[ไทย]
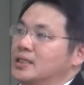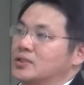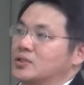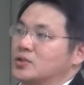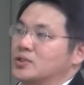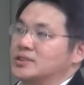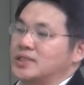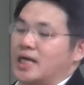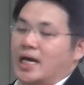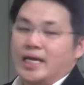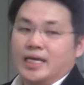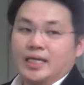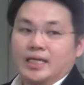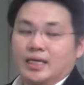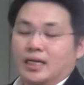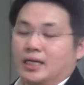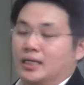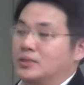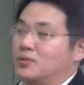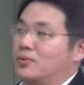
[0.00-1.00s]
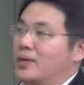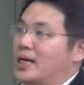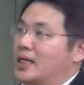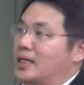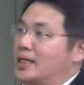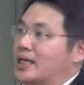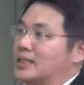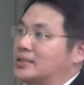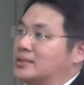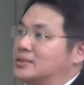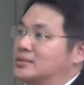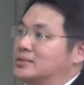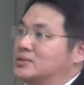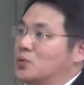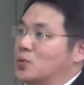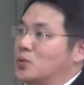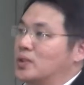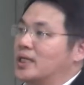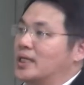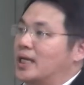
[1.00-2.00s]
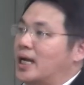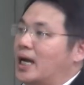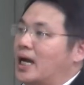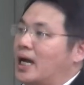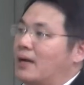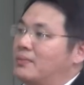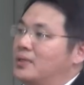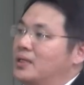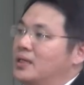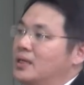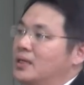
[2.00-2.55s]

โดยใช้อนุภาคเหล็กศูนย์นะครับ